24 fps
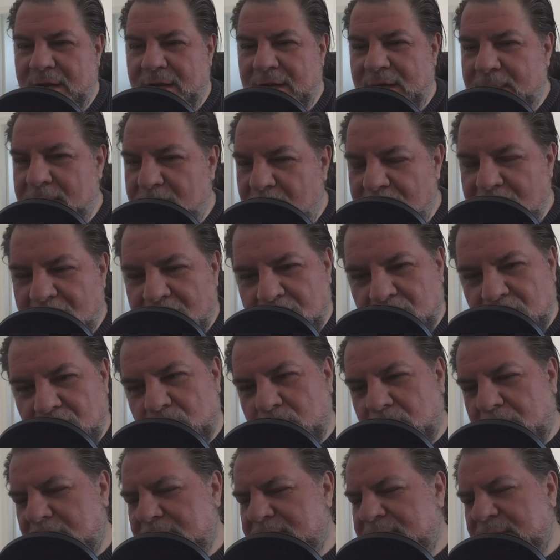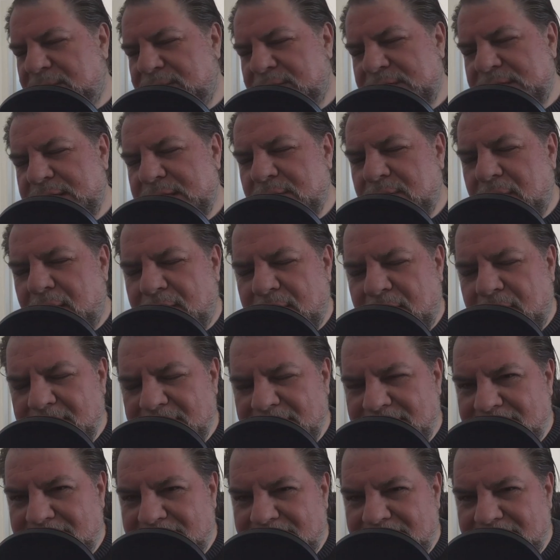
I moja konkurencja wysyłała mi